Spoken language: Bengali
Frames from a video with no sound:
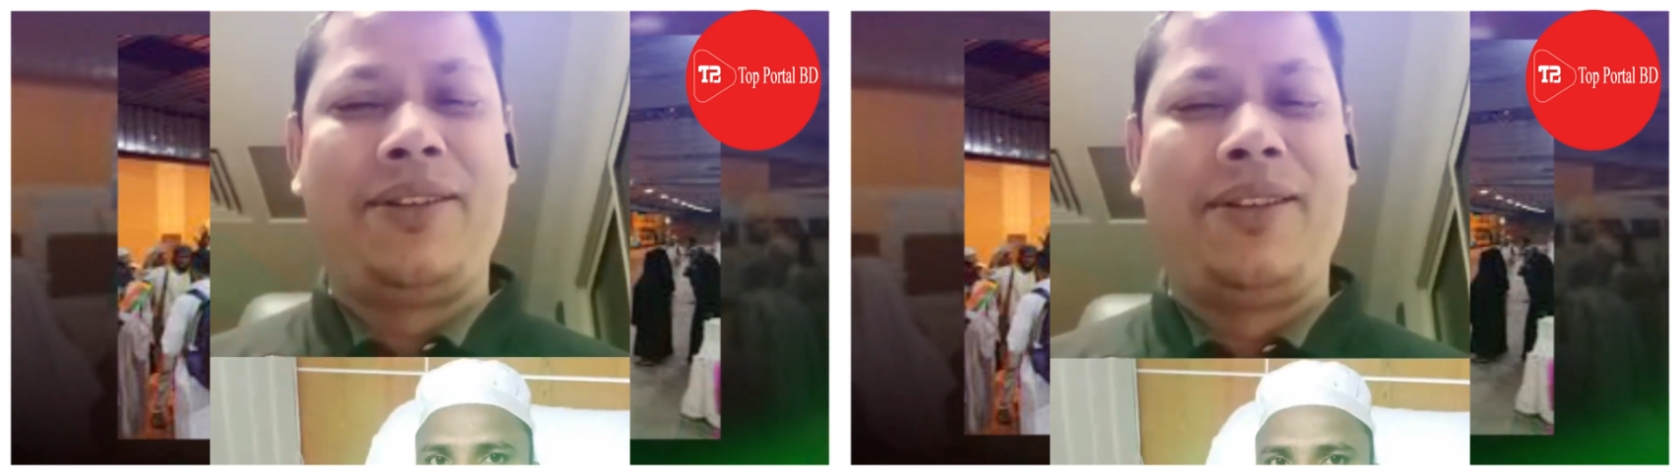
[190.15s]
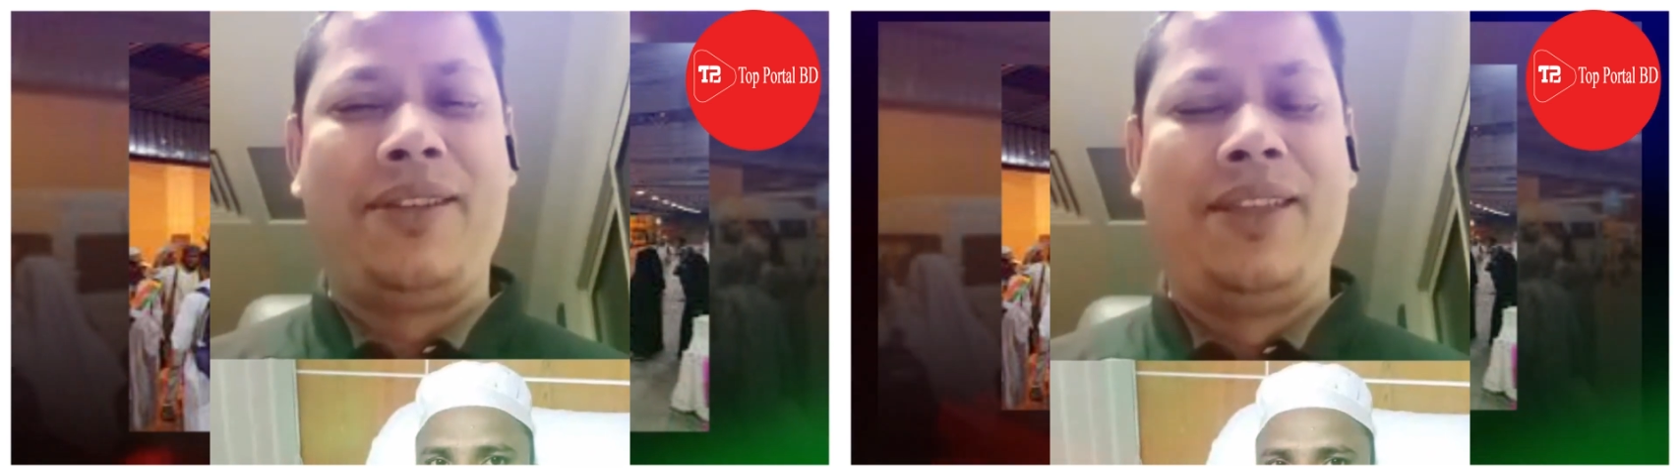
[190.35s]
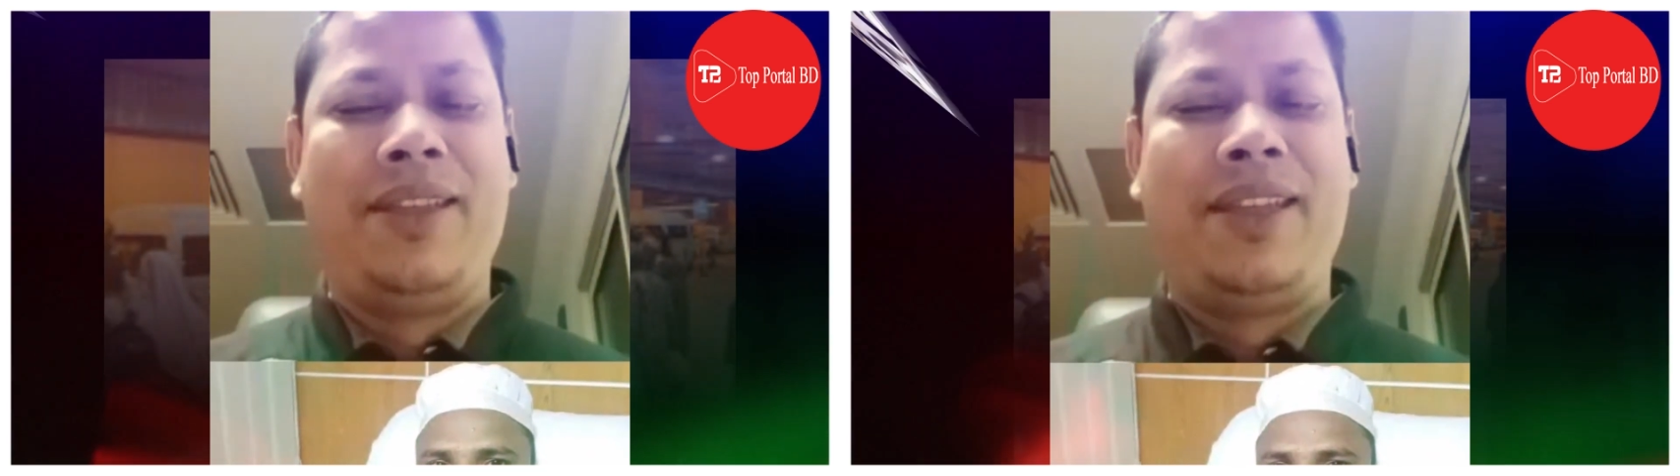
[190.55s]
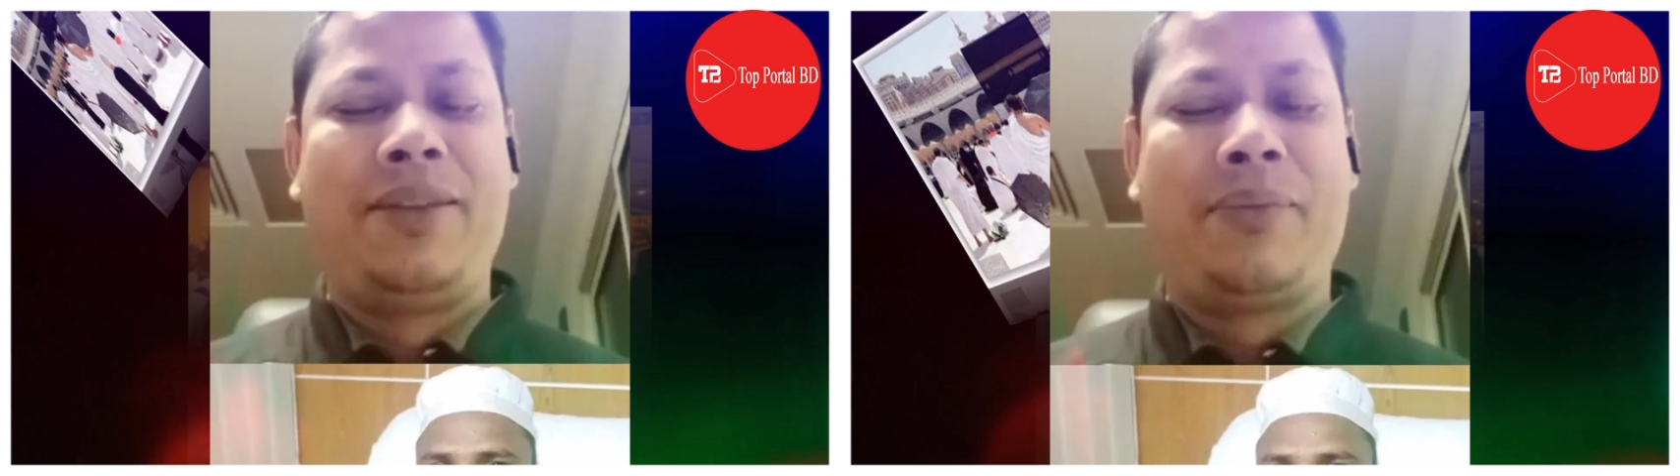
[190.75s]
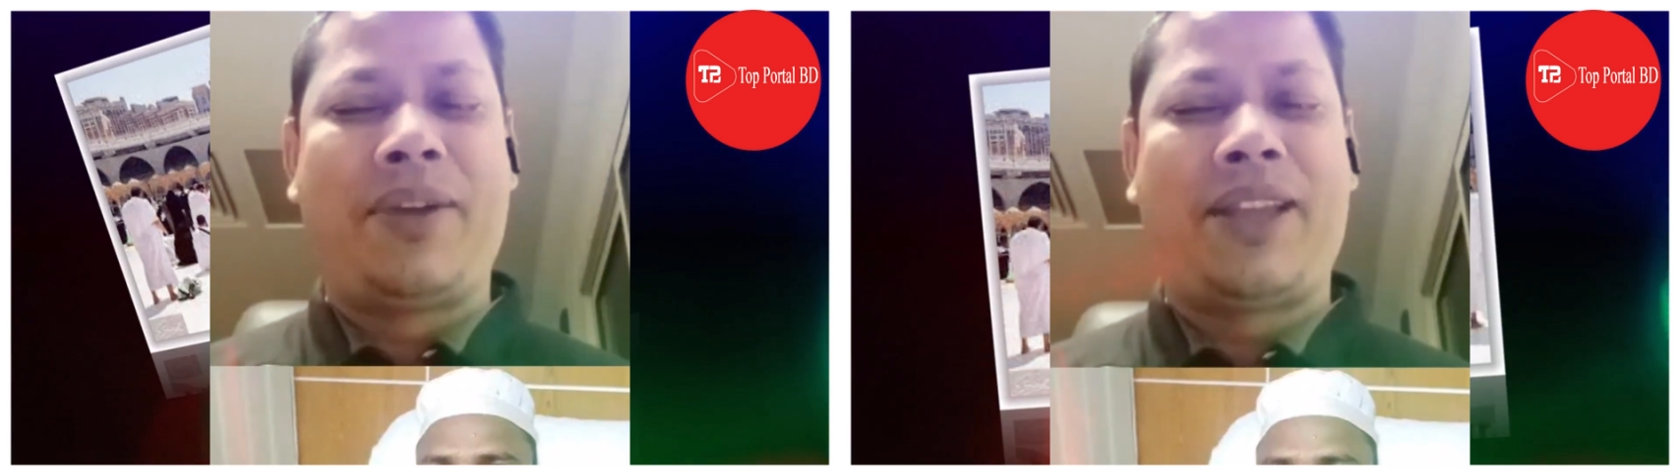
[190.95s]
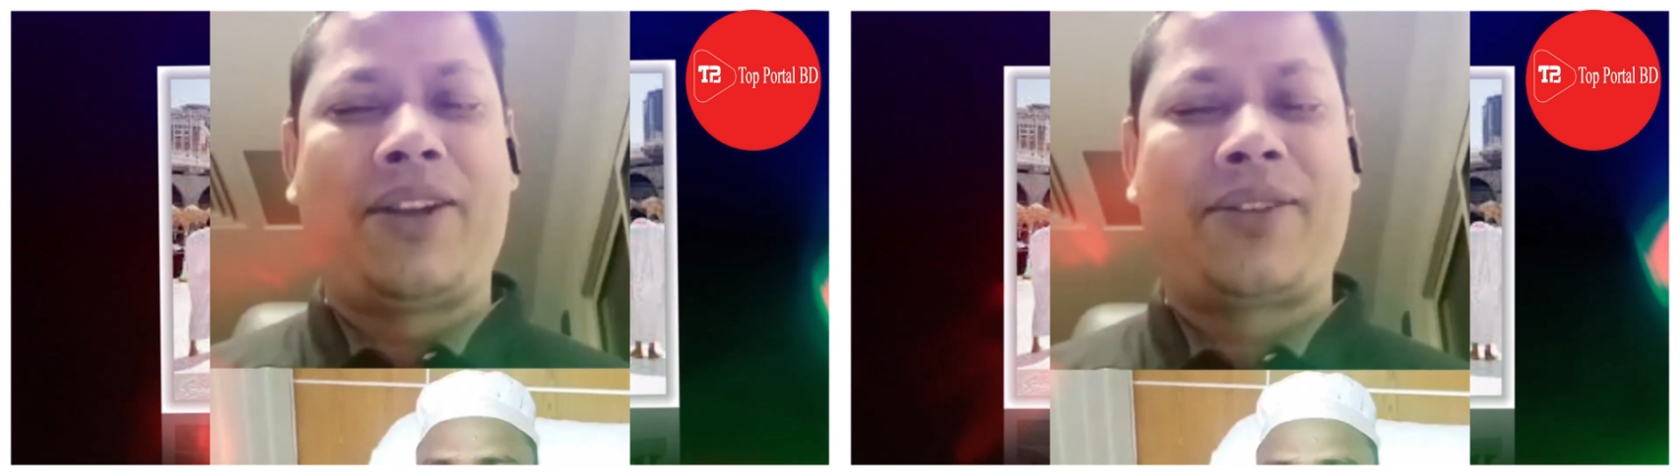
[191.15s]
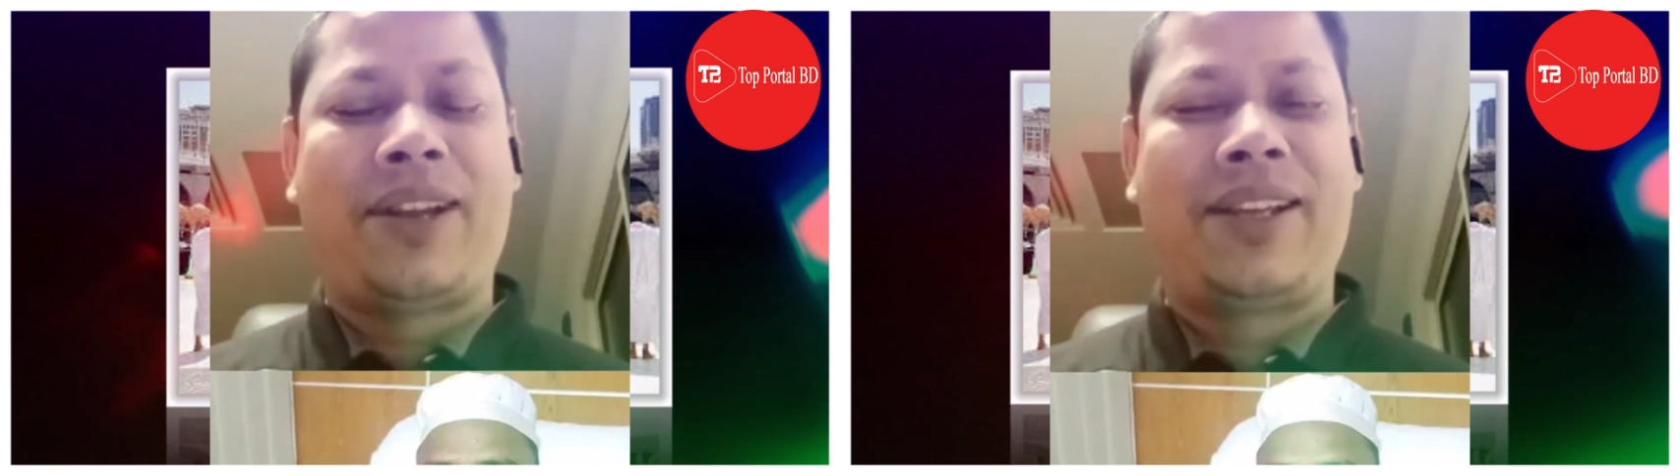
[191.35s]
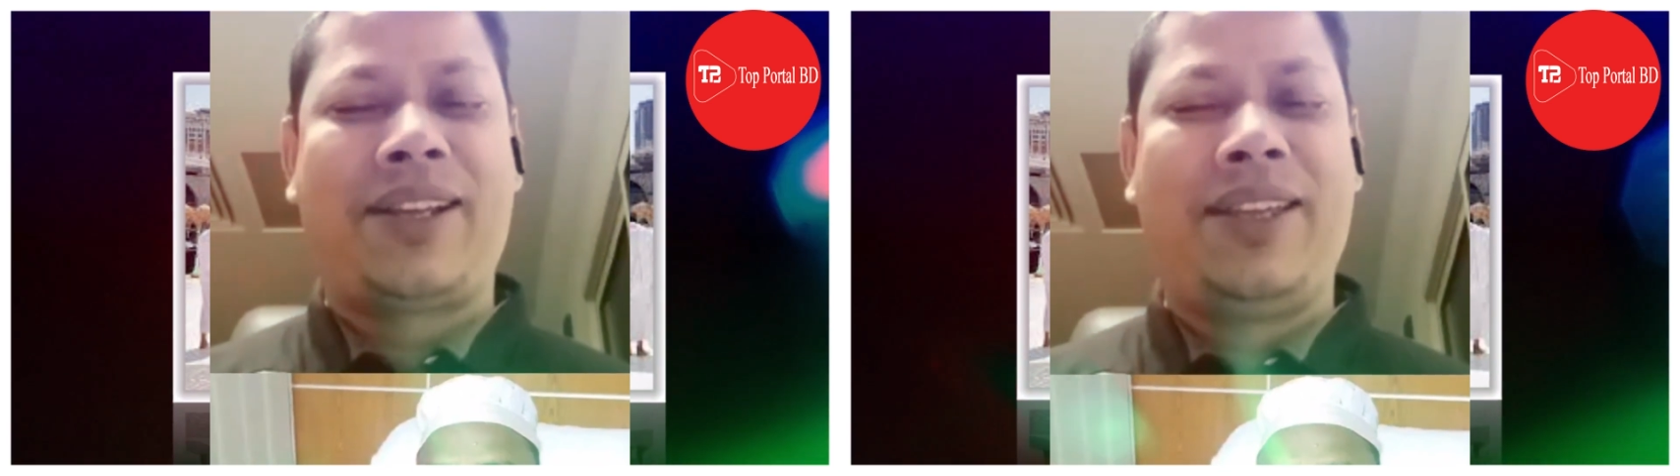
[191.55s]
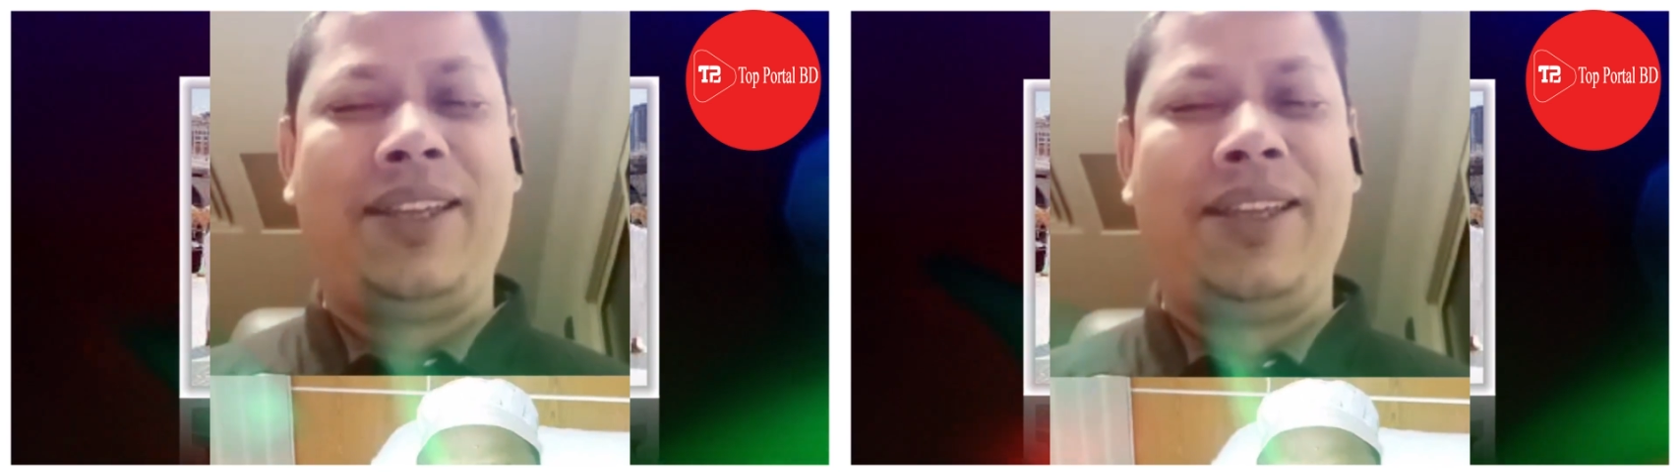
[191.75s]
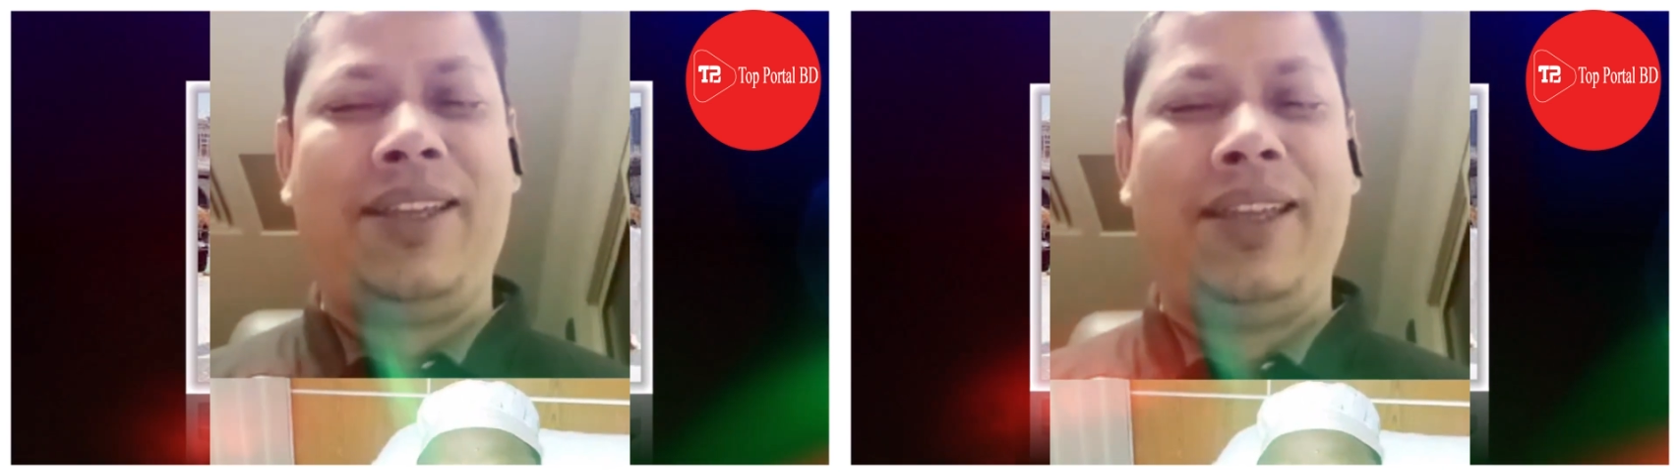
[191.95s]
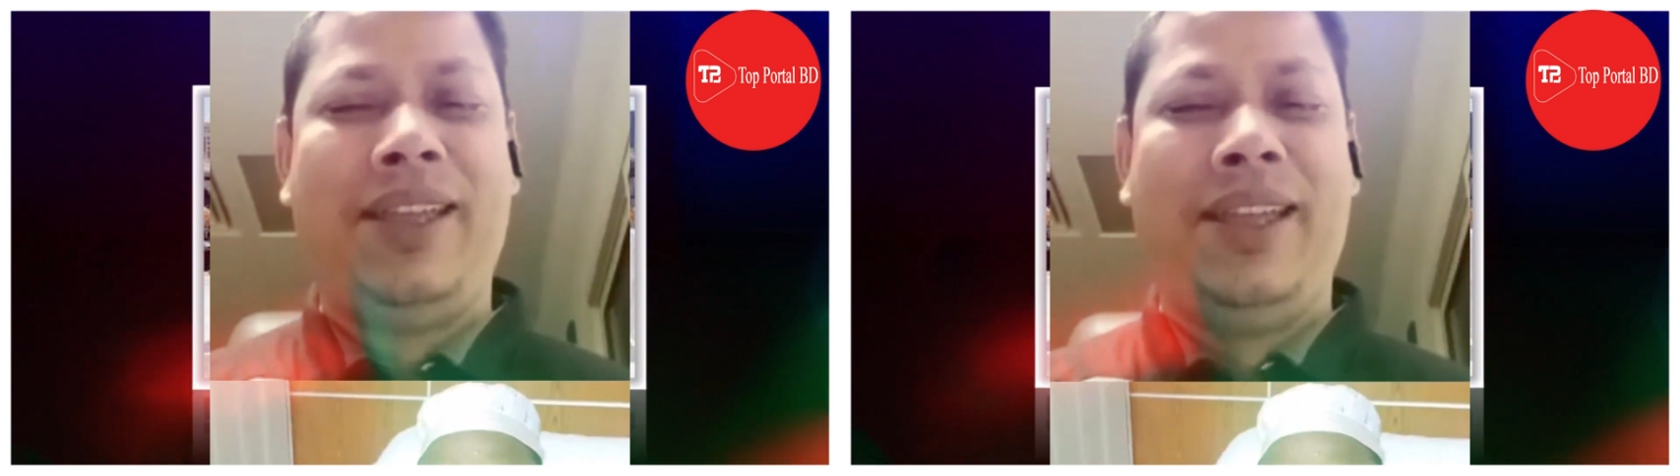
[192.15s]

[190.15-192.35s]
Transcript: শেয়ার করে দিন আমার এটা অনুরোধ আপনাদের কাছে